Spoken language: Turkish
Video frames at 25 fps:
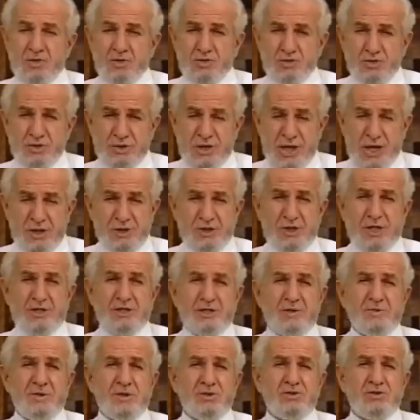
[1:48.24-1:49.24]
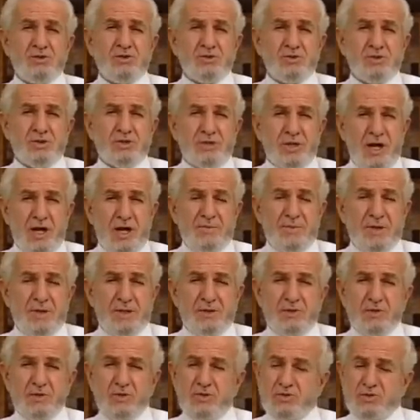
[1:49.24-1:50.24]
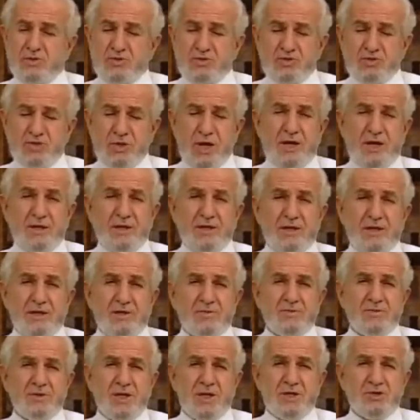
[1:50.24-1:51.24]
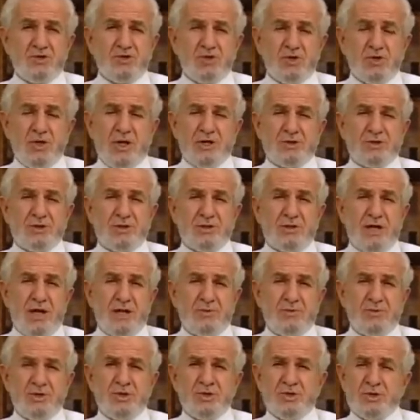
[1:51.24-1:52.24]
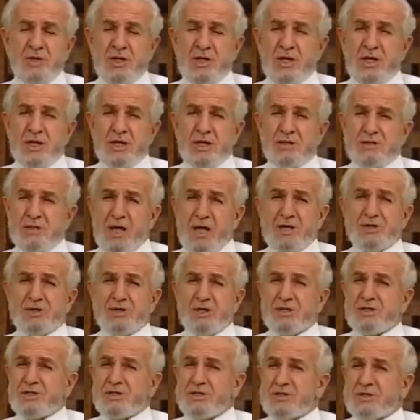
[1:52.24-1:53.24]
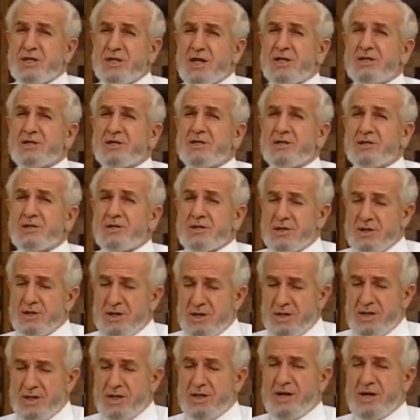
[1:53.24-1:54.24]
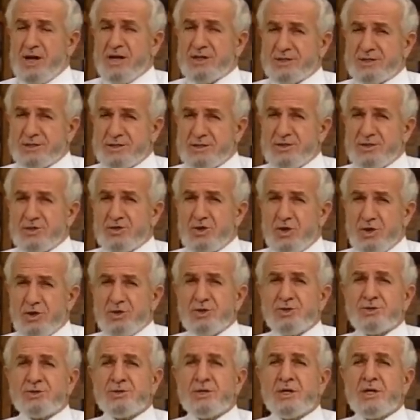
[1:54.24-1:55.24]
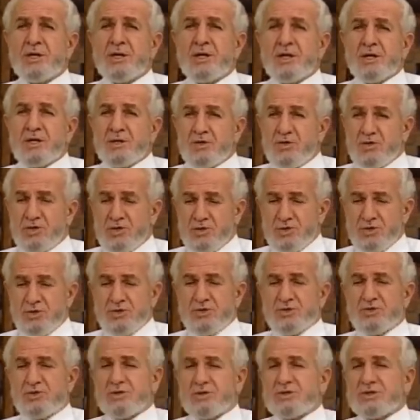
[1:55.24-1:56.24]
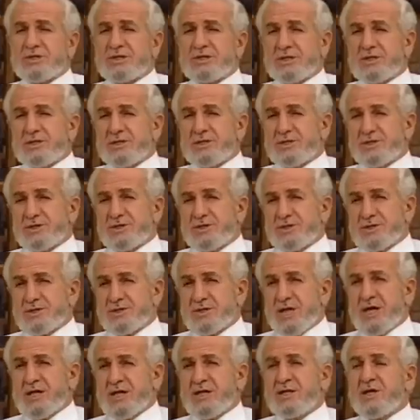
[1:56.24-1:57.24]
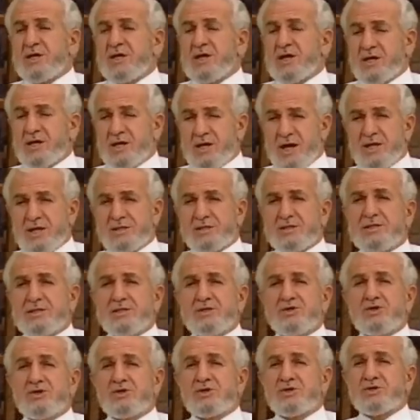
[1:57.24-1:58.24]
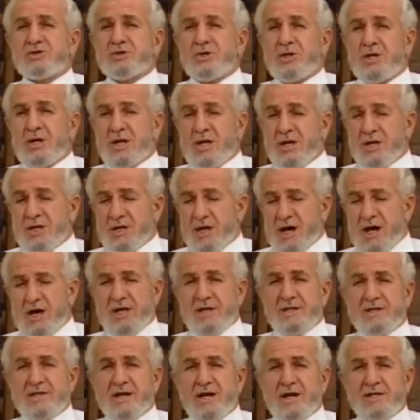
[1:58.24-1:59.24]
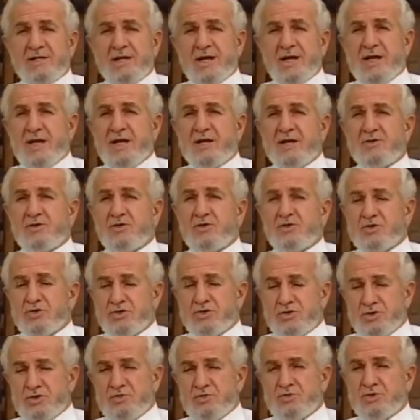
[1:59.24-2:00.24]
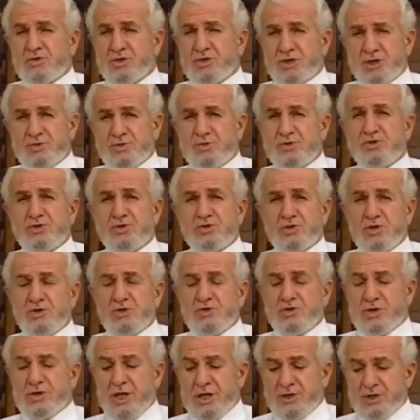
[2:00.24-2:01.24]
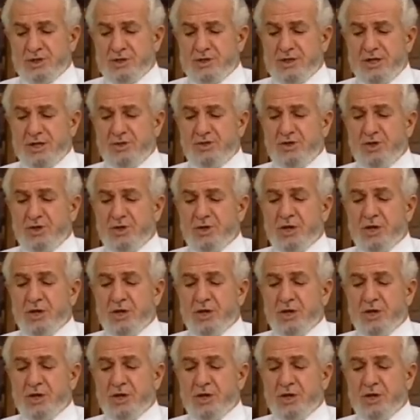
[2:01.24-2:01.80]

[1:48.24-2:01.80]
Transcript: Dehşetli bir gün kıyamet. Kur'an-ı Kerim'de çok açıklanmış. Dehşetinden Allah'a sığınıyoruz. Onun sıkıntısından Allah'a sığınıyoruz. Ayetlerde o günün müthiş bir gün olduğu açıklanıyor.